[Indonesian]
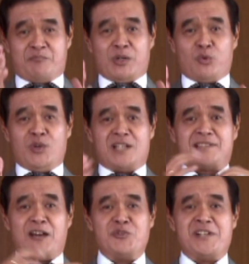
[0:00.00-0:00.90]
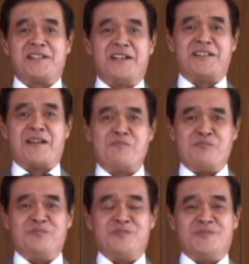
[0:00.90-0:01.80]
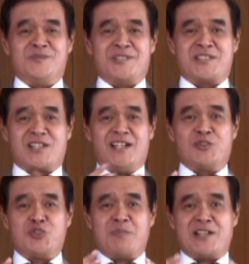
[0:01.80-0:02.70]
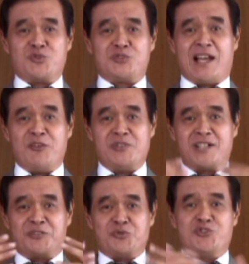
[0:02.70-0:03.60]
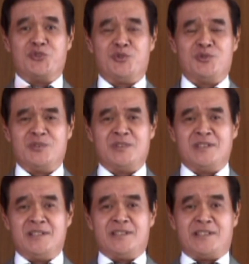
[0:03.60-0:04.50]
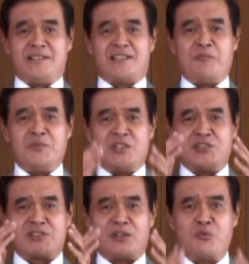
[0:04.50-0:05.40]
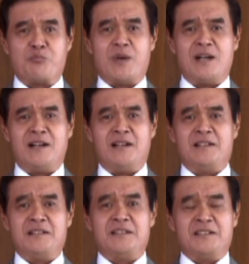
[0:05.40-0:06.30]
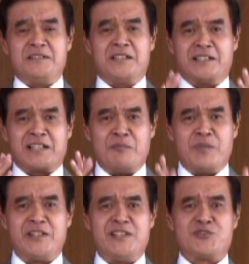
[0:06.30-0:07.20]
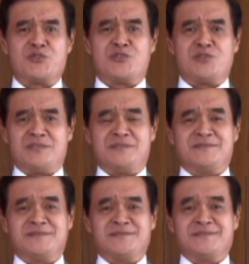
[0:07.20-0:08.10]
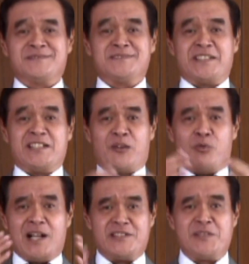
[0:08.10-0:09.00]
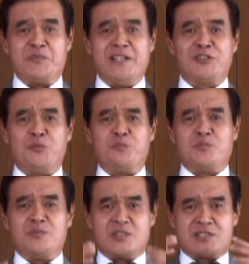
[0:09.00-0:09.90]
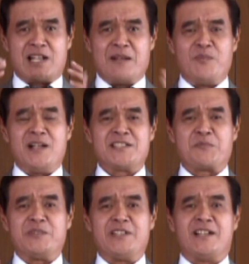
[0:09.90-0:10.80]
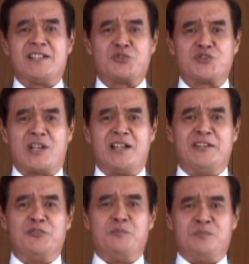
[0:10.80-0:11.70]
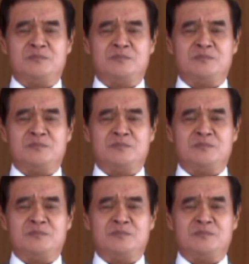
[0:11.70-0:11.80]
Berulang tahun yang keenam dan sekaligus masuk tahun yang ketujuh Kita menjadi serupa dengan gambar Yesus. Kita wajib hidup sama seperti Kristus telah hidup.